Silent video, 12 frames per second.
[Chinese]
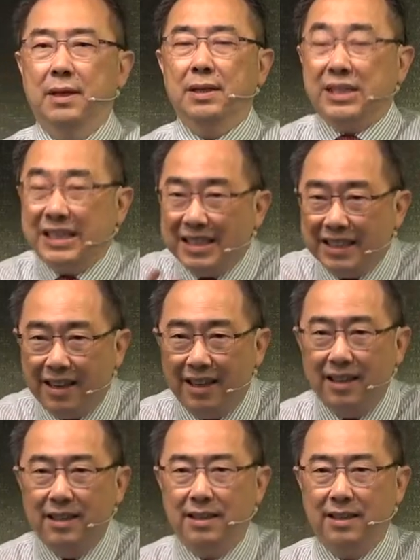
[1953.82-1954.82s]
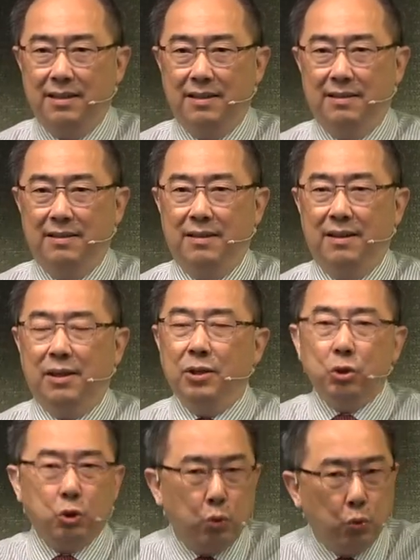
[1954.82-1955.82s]
喜乐、
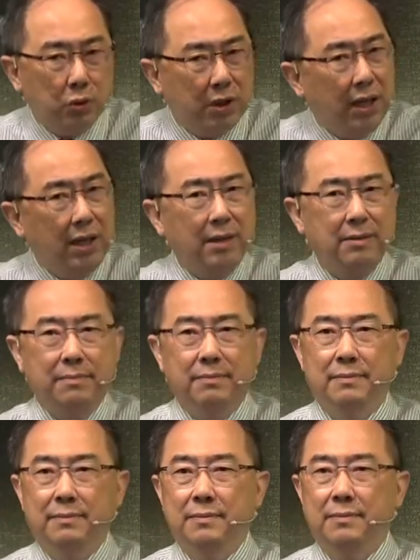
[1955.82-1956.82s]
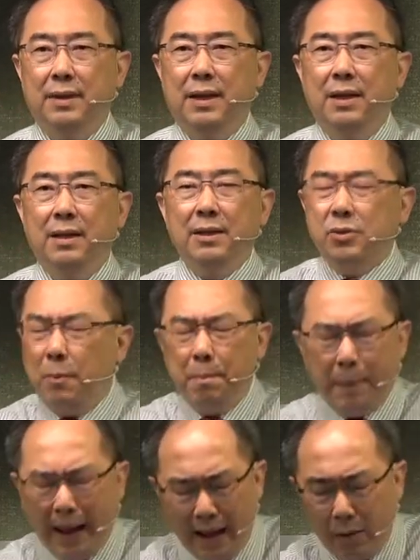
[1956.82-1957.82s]
笃定，那种
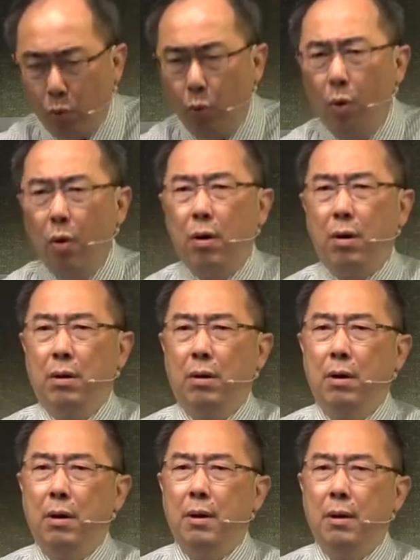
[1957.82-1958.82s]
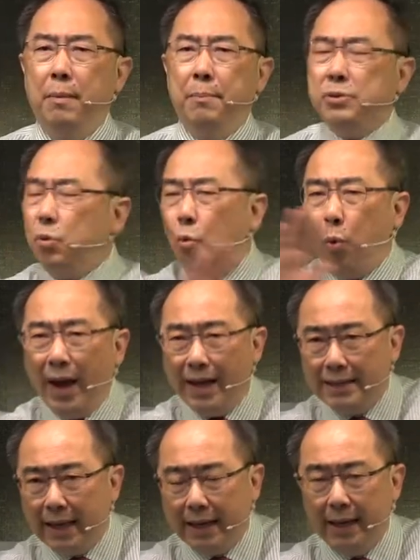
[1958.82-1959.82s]
把握不是外
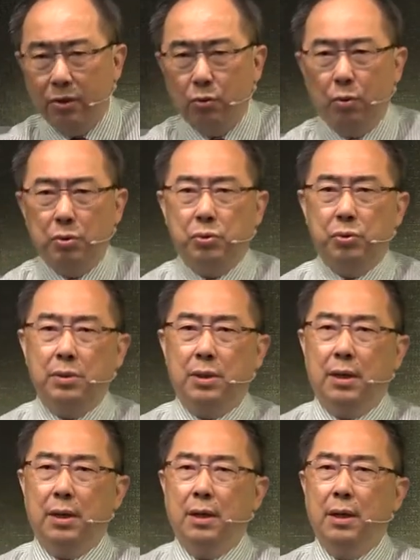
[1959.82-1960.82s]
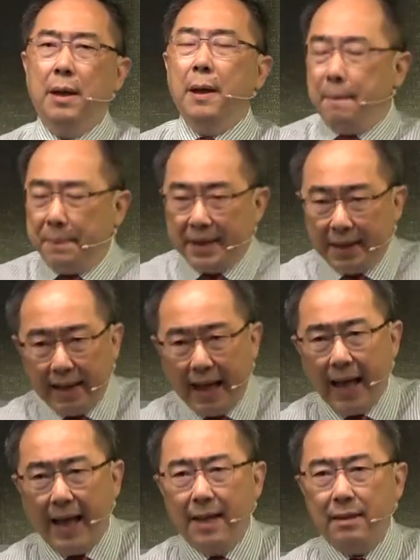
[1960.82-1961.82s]
在可以夺去的，平
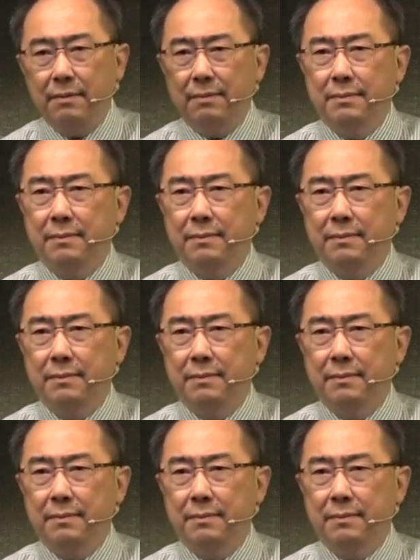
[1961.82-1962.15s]
安，